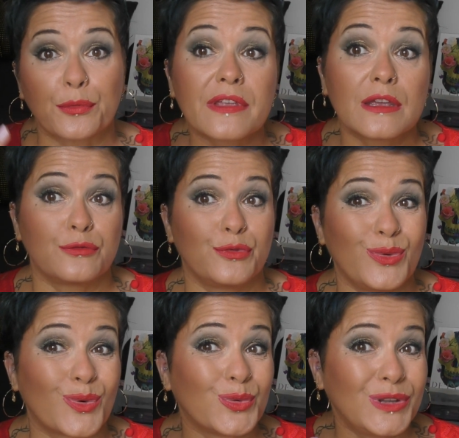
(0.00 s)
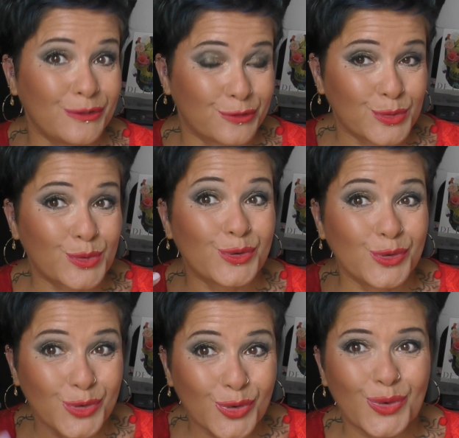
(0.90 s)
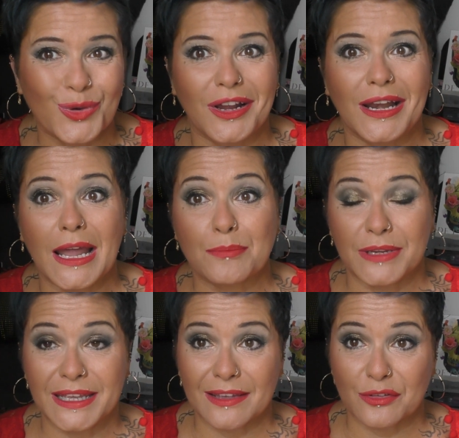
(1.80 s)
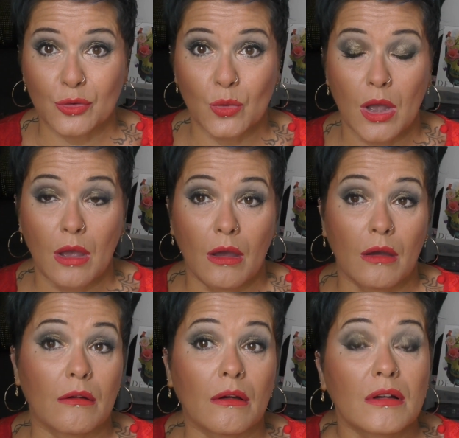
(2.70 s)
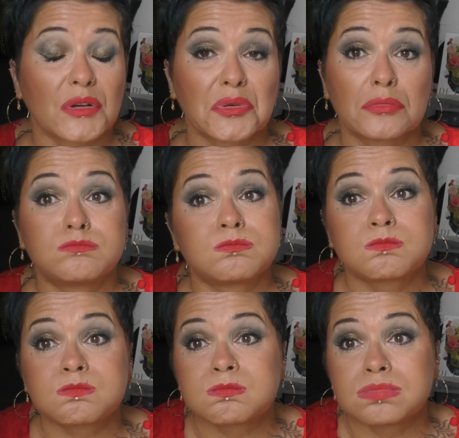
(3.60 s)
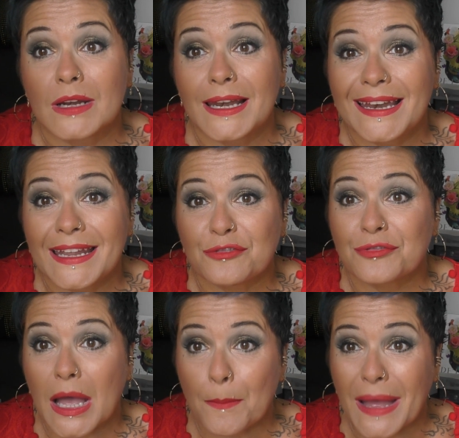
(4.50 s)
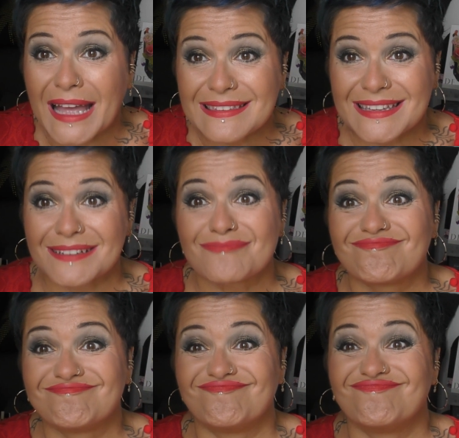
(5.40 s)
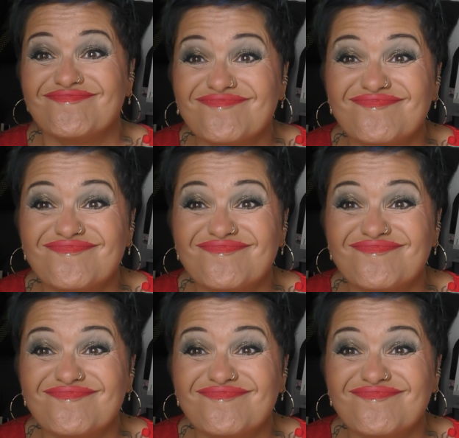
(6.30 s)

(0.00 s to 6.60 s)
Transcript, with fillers: vous avez vu au niveau de euh, l'application euh, les formats hmm.